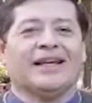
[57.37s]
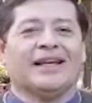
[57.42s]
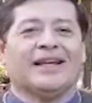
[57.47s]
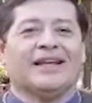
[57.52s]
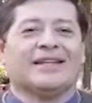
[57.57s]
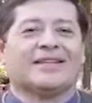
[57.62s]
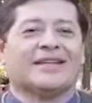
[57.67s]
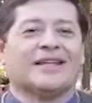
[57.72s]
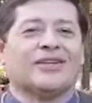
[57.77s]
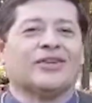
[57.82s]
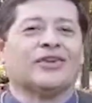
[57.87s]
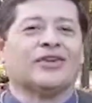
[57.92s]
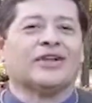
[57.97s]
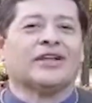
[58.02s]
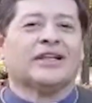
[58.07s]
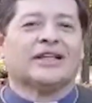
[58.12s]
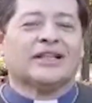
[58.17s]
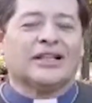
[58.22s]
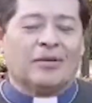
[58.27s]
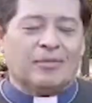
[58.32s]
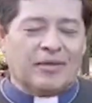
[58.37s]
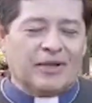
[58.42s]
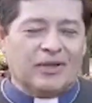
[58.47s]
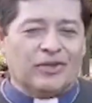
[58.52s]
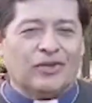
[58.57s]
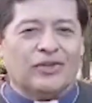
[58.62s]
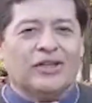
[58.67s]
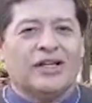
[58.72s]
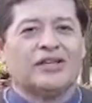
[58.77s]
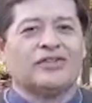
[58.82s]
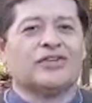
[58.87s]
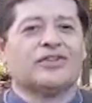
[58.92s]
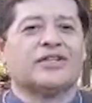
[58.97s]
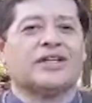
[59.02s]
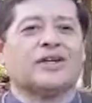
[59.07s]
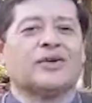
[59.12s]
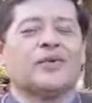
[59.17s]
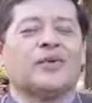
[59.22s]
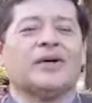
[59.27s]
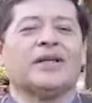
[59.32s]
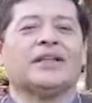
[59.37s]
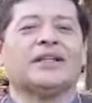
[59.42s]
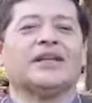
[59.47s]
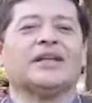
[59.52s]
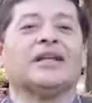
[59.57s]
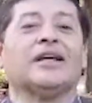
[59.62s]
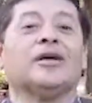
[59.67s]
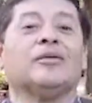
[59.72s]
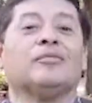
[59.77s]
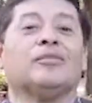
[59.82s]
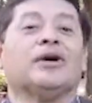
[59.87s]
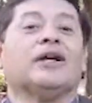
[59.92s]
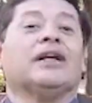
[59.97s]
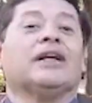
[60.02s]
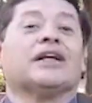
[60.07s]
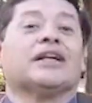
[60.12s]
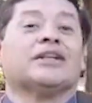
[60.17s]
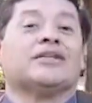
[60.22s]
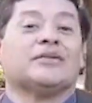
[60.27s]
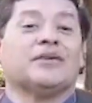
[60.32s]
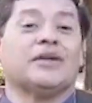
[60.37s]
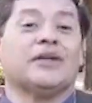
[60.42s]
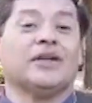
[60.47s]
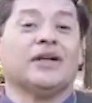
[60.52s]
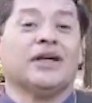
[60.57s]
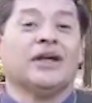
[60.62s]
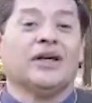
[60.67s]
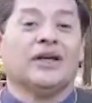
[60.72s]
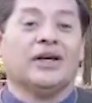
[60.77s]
el Señor también donde ellos se encuentren puedan recibir